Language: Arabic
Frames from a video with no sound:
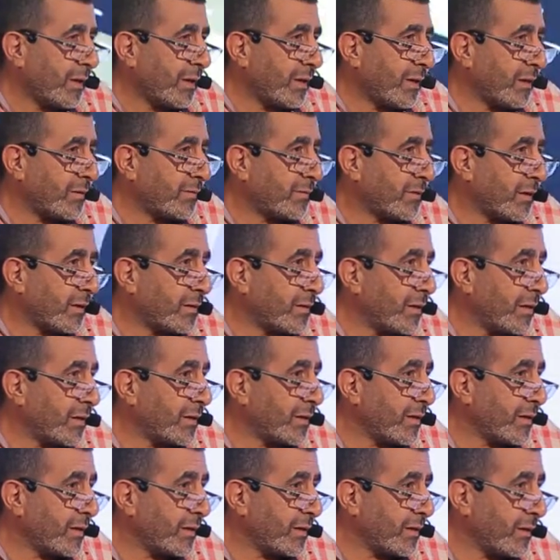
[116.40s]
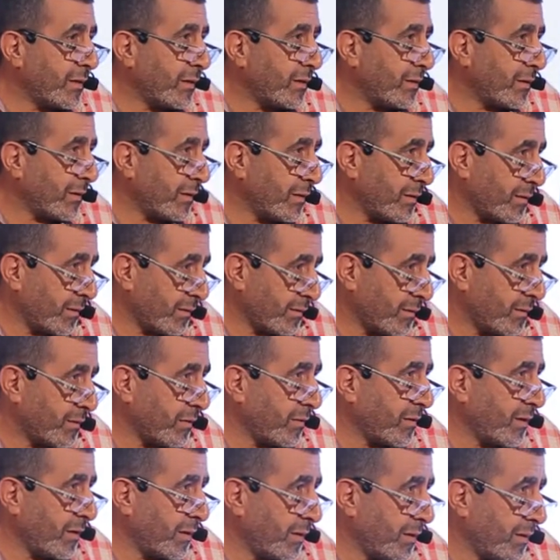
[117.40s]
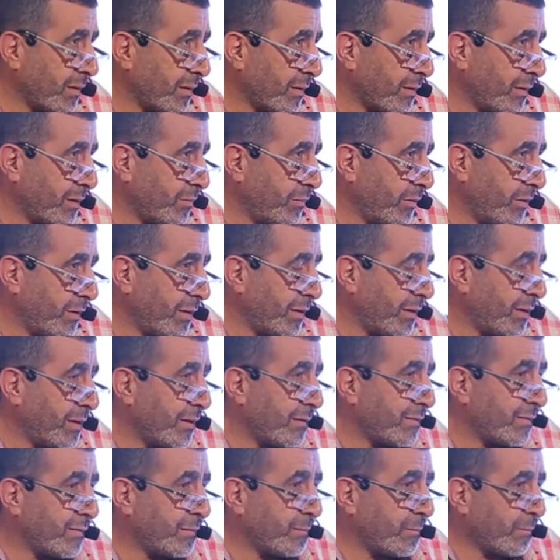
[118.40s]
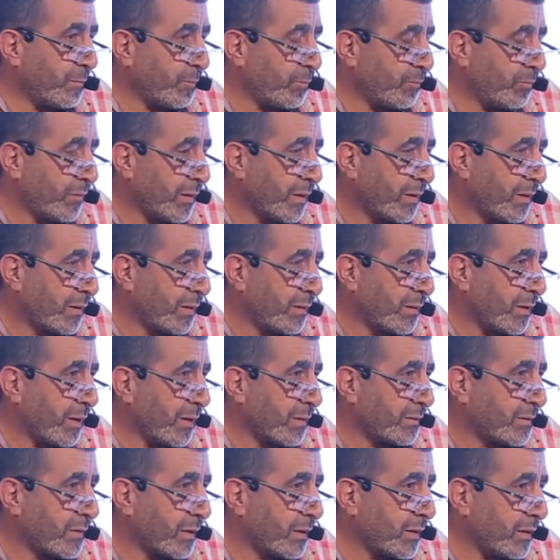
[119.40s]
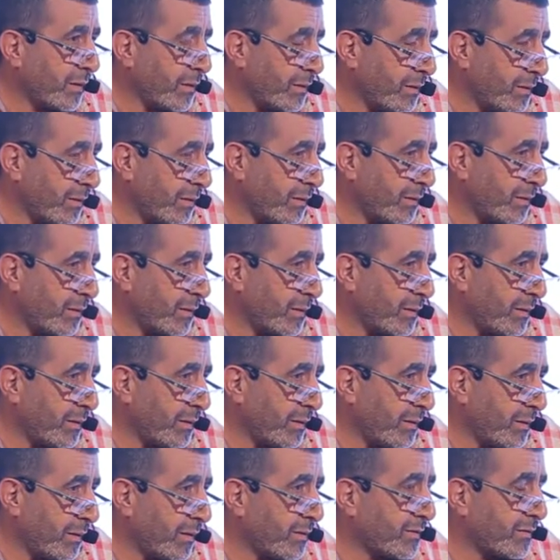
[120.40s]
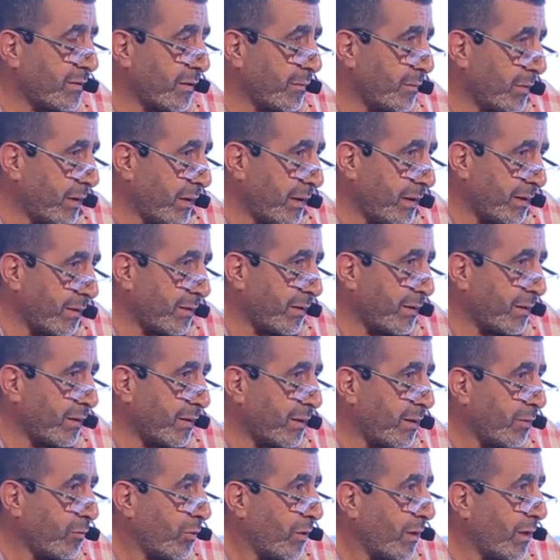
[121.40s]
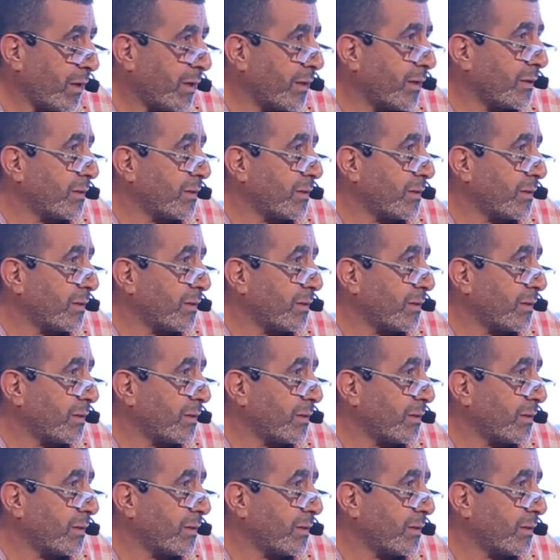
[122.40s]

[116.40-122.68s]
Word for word: الاستعداد للقسطره القلبيه لازم عن طريق آه، اكثر من حاجه يعني اول حاجه